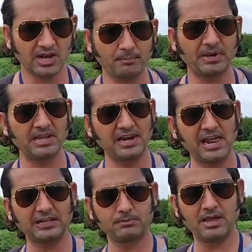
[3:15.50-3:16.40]
शराब पीने के
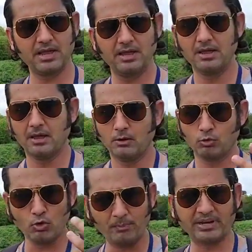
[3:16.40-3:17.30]
लालच में
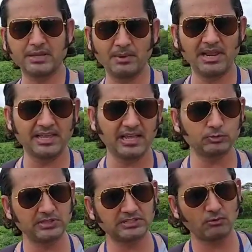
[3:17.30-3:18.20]
उनको पैसे मिलेंगे
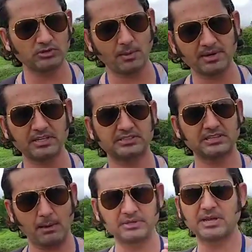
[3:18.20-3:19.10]
इस वजह से वो
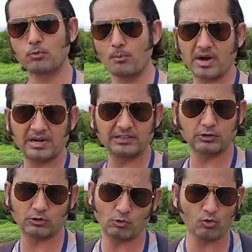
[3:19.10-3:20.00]
जबरदस्ती दामन साहब को पकड़
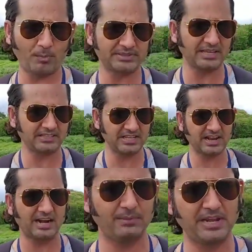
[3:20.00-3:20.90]
लेते क्योंकि उनको पता है कि इसने
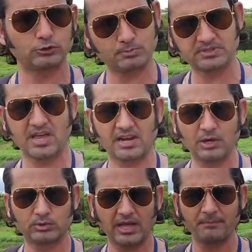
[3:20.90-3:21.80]
कार्ड भी लिया तो उसमें जहर
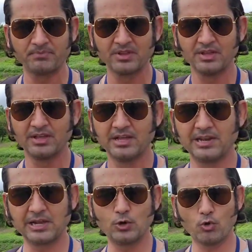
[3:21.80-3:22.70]
नहीं होता
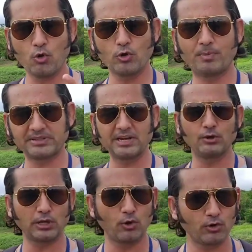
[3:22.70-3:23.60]
लेकिन लोगों को पता
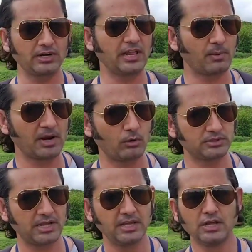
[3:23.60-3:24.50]
नहीं होता लोगों का डर बना
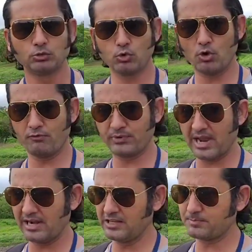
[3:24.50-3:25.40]
होता है तो
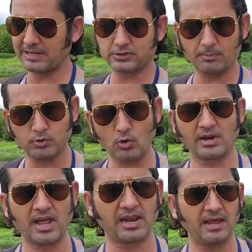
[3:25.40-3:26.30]
फिलहाल इस बात से आप
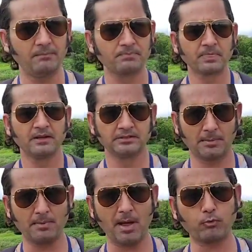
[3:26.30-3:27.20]
चौकन्ना रहें
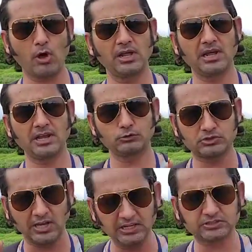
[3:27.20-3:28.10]
जब भी आप कॉल करेंगे तो
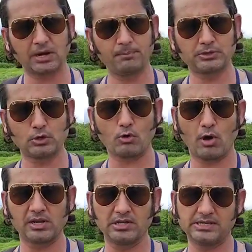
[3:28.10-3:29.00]
सही सर्फ मित्र को
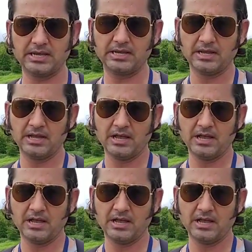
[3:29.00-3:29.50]
कॉल कीजिए